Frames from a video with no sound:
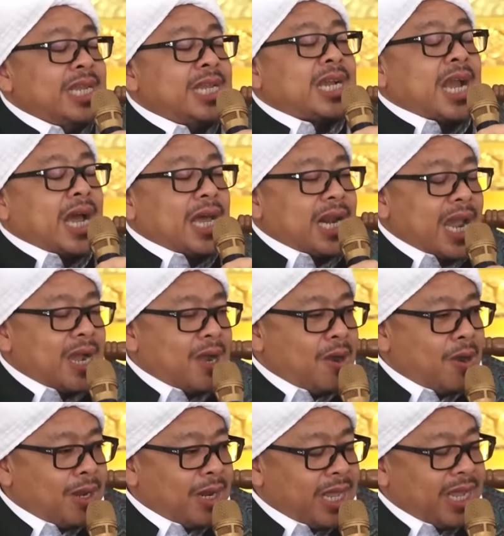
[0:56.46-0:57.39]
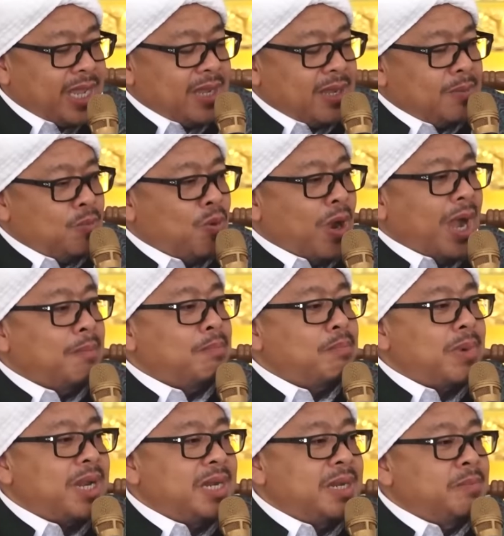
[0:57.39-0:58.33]
dikarang oleh
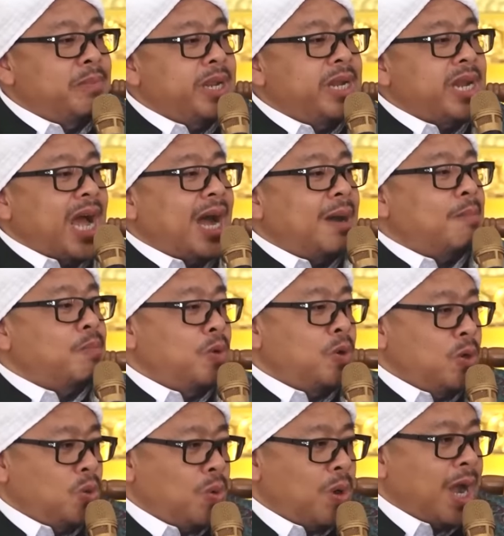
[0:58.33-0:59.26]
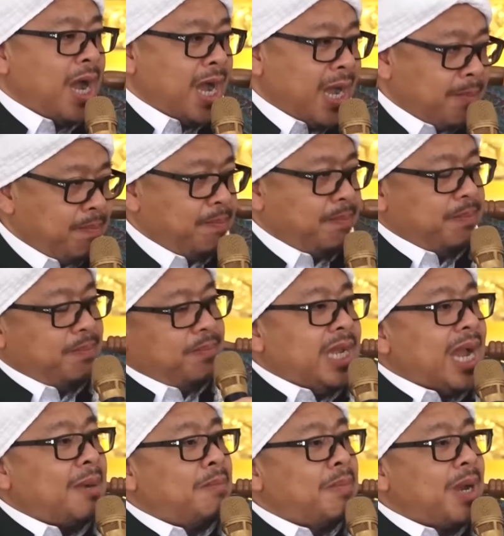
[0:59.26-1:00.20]
Muhammad bin Abdul Wahab
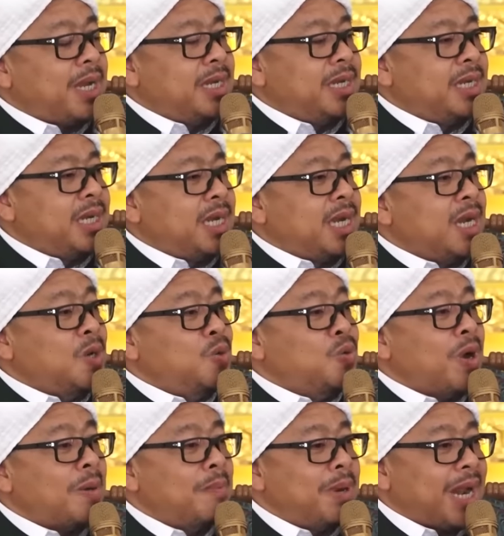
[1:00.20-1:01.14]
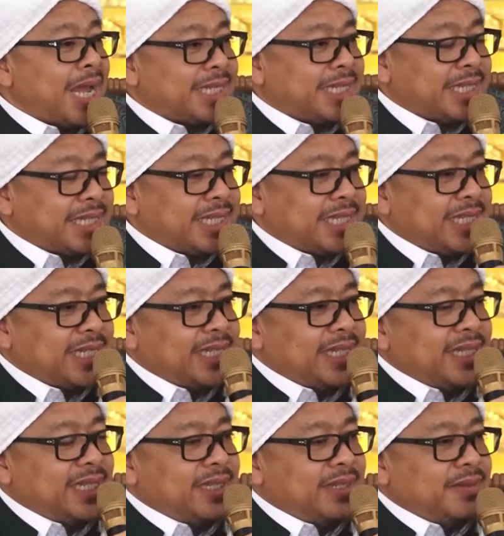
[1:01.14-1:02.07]
di abad ke-12
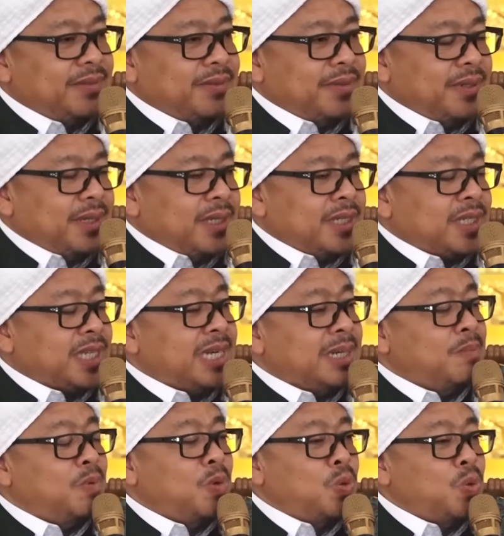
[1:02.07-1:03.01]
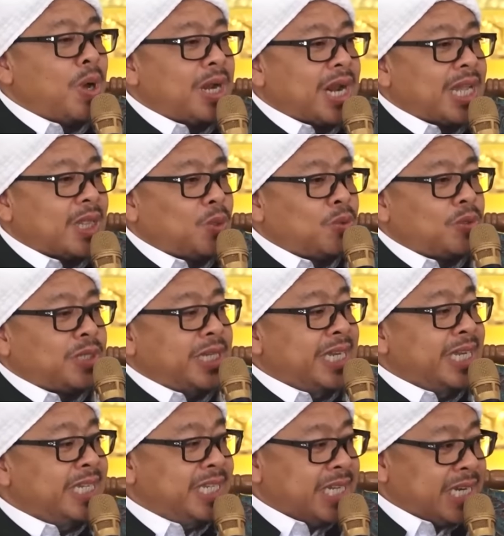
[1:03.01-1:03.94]

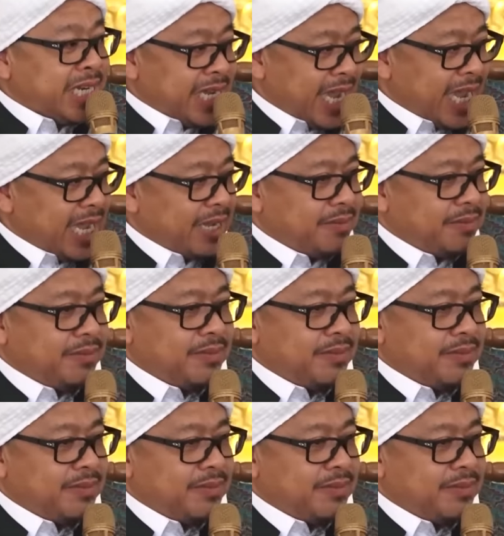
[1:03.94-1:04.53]
1200 Hijriah